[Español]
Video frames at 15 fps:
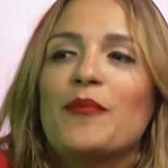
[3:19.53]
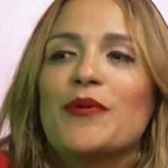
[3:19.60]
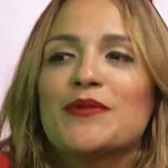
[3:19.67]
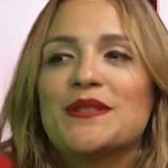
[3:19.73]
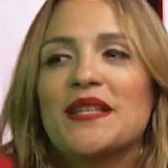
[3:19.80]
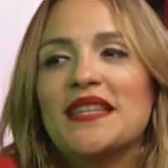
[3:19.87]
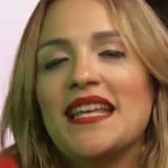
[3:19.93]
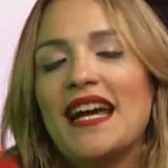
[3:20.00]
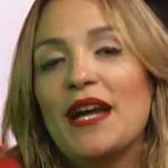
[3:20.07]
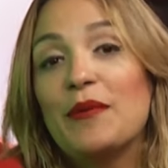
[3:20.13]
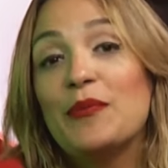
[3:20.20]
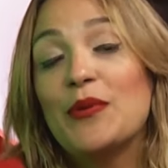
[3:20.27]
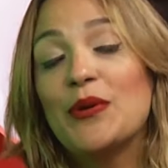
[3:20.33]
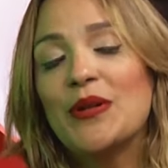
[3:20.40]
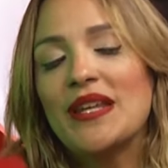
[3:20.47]
en
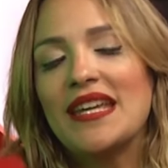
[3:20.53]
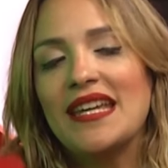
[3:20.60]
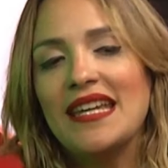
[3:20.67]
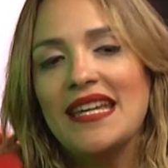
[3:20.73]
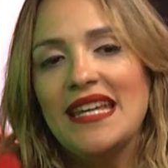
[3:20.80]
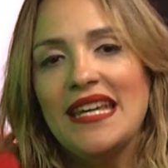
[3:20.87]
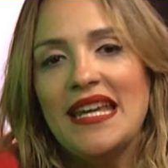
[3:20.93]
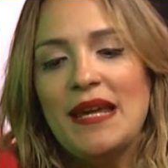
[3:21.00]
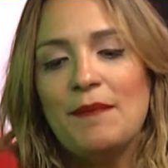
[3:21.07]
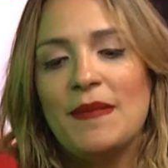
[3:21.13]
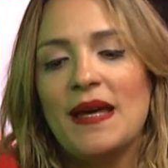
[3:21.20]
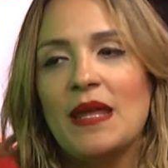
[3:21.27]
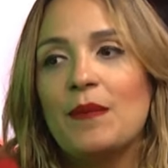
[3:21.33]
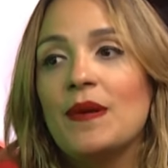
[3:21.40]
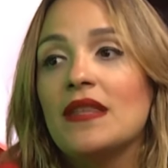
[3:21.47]
porcentaje, porque
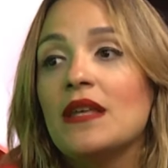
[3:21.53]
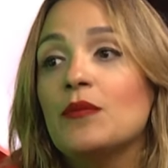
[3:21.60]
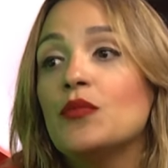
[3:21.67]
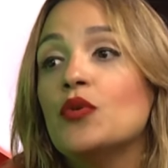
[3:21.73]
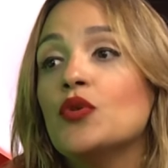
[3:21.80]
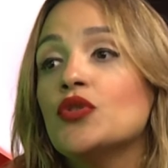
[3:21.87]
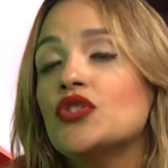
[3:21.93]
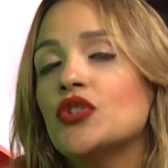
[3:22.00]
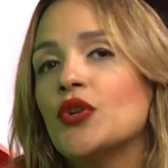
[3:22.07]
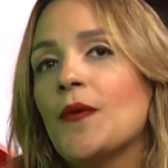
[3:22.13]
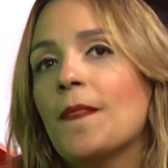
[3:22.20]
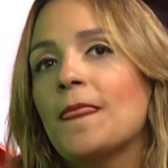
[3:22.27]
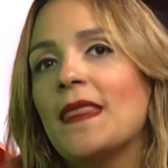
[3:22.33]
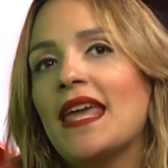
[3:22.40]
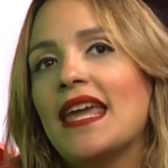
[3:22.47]
va a depender
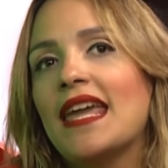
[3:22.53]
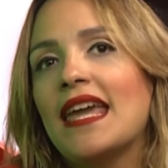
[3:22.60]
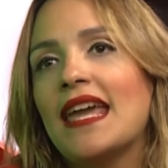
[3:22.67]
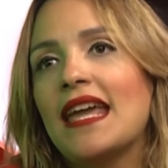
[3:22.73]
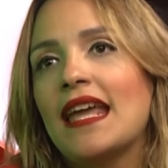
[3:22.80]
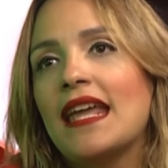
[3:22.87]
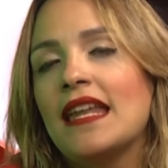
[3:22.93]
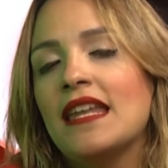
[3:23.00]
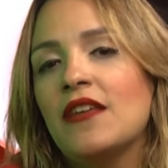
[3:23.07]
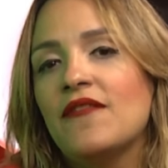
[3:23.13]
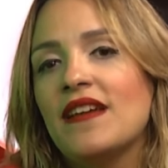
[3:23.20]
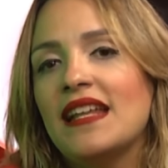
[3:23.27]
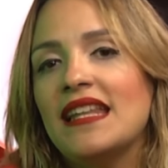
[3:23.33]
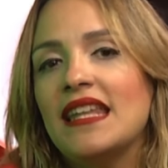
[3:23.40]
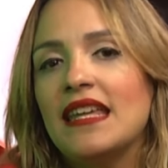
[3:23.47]
mucho mm. de qué
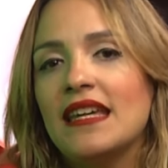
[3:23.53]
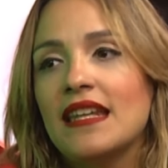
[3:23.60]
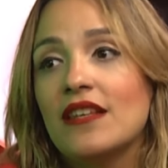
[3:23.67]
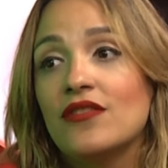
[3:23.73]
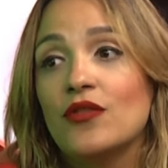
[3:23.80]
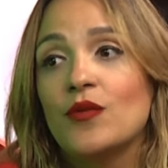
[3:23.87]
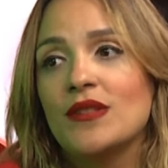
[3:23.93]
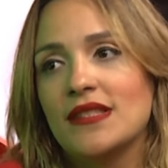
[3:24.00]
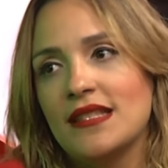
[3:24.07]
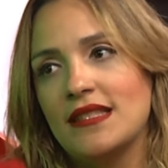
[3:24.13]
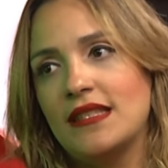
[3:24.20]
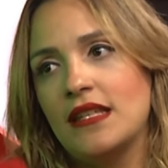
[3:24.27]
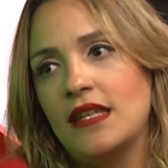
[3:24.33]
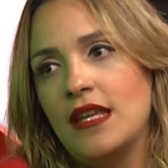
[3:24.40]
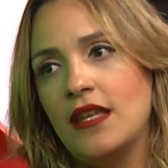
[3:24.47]
nivel de ingreso tú
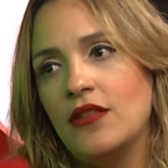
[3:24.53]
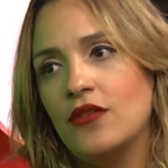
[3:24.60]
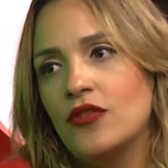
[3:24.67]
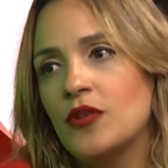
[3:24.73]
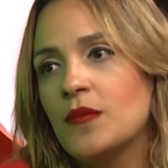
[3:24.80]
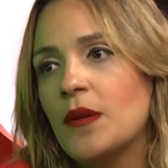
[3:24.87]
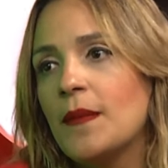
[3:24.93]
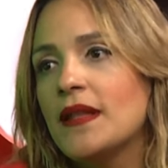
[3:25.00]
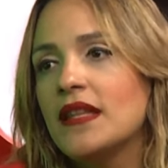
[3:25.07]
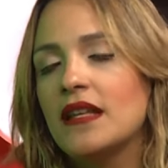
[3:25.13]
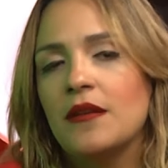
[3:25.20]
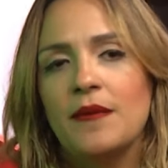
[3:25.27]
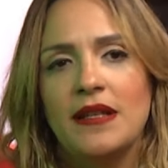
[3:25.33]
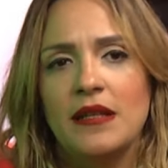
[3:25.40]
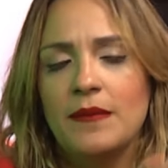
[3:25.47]
estés teniendo. Normalmente a
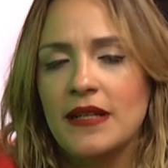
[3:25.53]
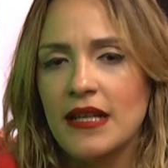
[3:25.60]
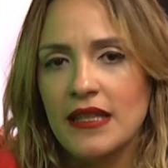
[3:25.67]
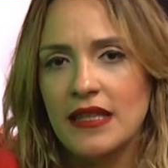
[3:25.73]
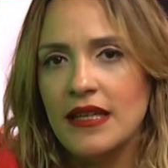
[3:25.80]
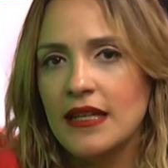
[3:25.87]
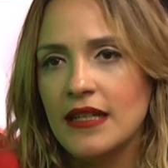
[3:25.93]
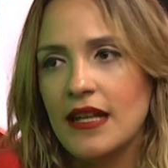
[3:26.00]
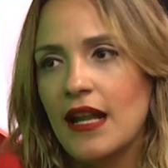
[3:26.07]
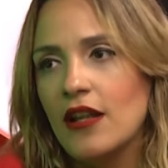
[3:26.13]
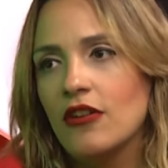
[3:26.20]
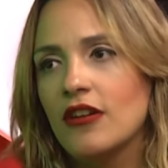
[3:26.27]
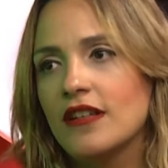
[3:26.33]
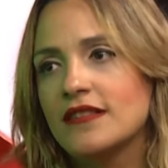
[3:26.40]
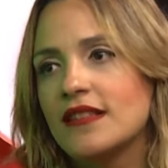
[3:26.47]
nivel de marketing
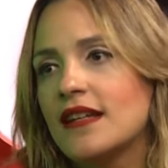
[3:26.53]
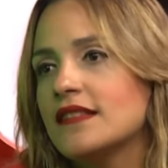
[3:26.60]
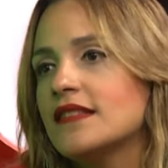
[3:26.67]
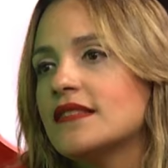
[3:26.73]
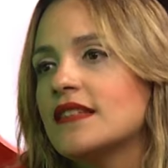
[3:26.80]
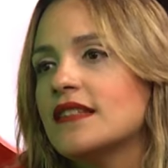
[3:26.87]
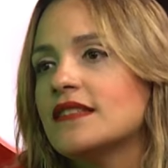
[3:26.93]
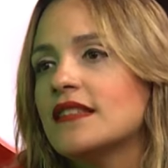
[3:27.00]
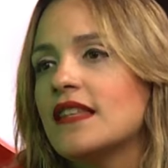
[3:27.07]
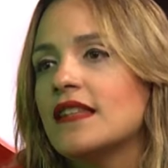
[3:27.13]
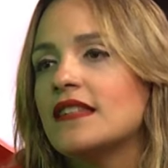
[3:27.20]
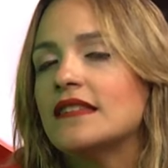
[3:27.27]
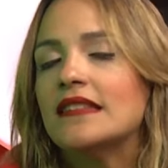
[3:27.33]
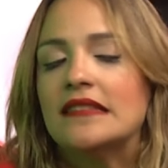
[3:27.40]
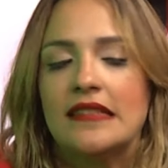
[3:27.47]
general lo que se hace es que se,
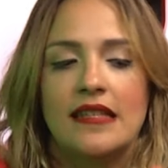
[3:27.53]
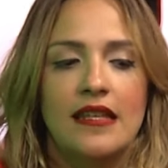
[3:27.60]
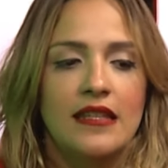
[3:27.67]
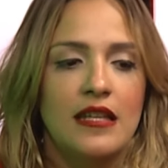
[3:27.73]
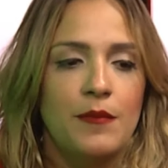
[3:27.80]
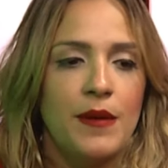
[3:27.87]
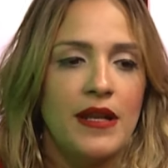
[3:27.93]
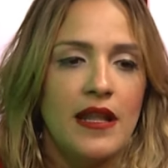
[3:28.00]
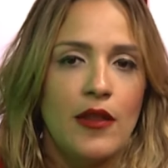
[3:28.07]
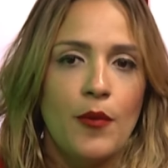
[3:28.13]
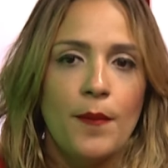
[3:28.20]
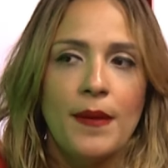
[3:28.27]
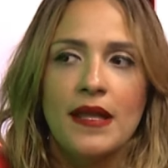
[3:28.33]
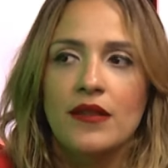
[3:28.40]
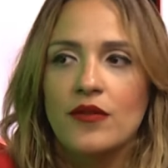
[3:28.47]
determina de
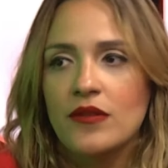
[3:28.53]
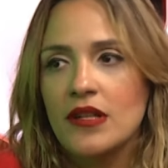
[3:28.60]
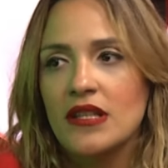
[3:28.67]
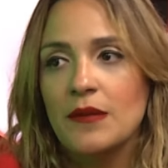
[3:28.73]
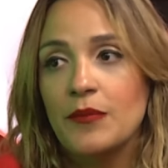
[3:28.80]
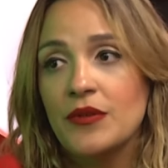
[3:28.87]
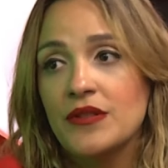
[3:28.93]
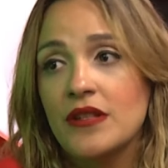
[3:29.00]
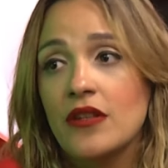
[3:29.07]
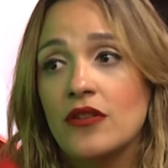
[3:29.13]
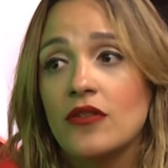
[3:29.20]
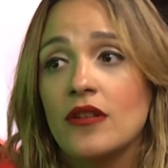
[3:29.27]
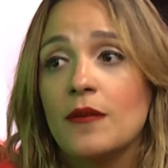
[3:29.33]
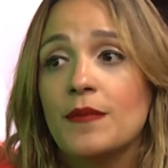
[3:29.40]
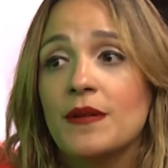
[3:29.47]
un 20 o un
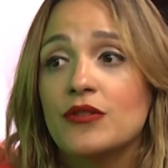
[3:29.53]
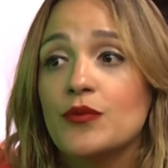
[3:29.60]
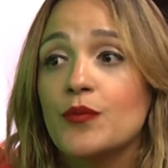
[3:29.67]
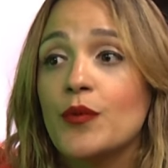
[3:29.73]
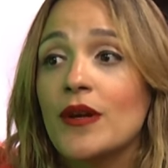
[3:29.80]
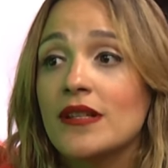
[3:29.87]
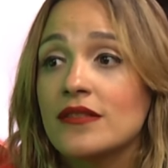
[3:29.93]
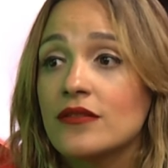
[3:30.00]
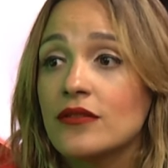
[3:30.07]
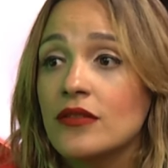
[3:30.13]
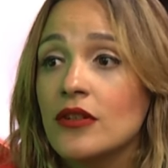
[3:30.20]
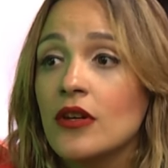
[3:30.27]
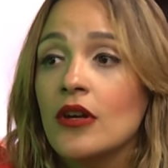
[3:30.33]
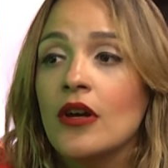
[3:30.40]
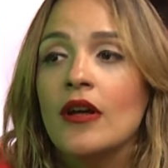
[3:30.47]
30% del presupuesto
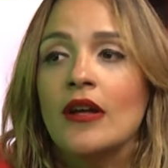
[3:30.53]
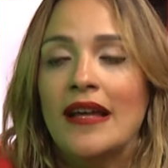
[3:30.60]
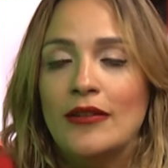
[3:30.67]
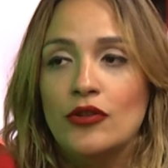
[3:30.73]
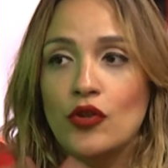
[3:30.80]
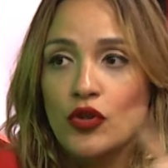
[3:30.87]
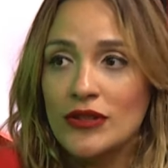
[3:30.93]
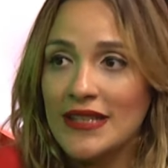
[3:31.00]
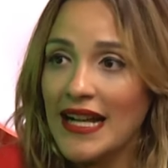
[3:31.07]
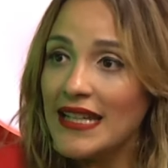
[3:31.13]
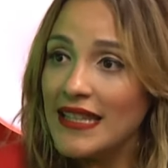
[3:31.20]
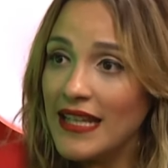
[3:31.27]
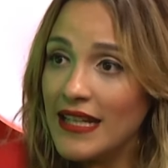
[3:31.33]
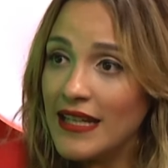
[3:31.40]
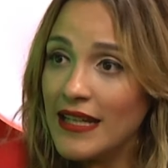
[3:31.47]

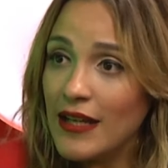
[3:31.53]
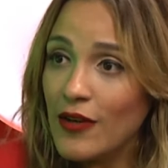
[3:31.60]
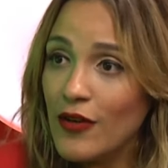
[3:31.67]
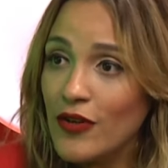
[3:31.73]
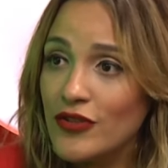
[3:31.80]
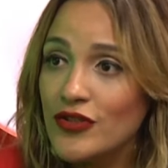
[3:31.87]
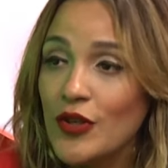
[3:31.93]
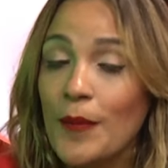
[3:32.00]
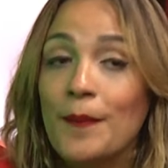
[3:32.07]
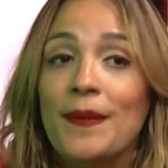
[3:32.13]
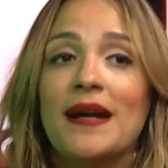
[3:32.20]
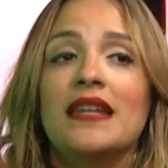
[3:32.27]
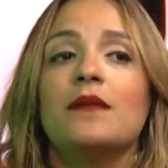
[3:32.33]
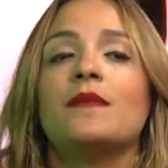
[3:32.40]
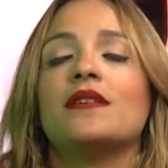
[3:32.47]
total del negocio
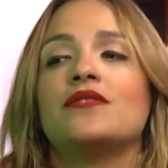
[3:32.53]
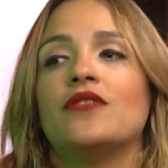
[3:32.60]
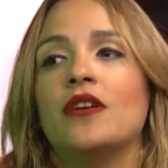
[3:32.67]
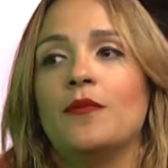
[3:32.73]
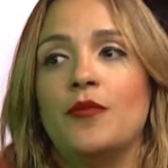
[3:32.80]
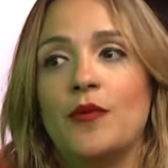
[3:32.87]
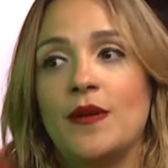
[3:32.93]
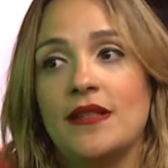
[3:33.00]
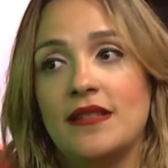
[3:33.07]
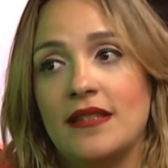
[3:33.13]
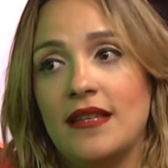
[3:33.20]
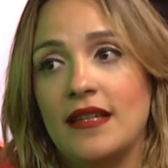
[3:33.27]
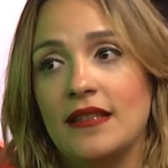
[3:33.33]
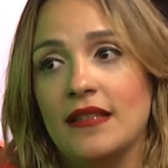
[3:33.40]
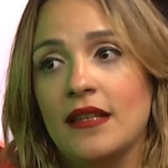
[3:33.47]
para inversión en
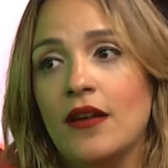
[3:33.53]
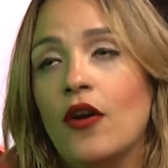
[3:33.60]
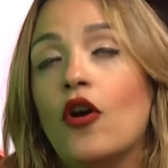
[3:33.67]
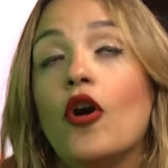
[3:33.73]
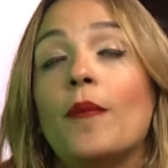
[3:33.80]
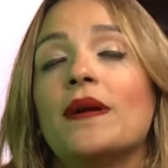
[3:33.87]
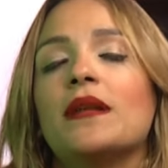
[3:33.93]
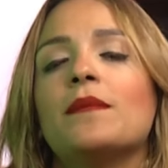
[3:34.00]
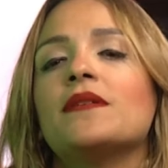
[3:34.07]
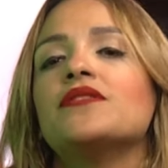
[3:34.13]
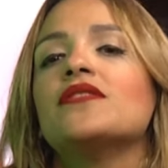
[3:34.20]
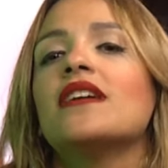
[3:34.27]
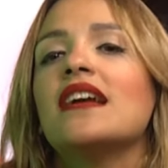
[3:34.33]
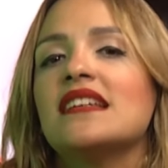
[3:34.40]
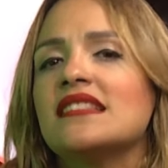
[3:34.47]
publicidad o para
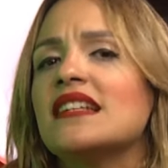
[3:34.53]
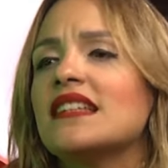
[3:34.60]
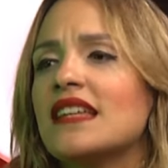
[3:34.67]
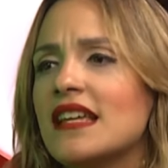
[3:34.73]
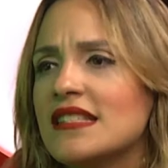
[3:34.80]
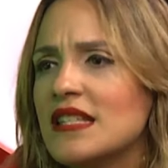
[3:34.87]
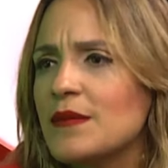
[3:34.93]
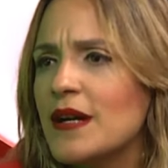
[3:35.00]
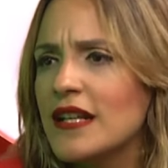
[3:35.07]
inversión en estrategias de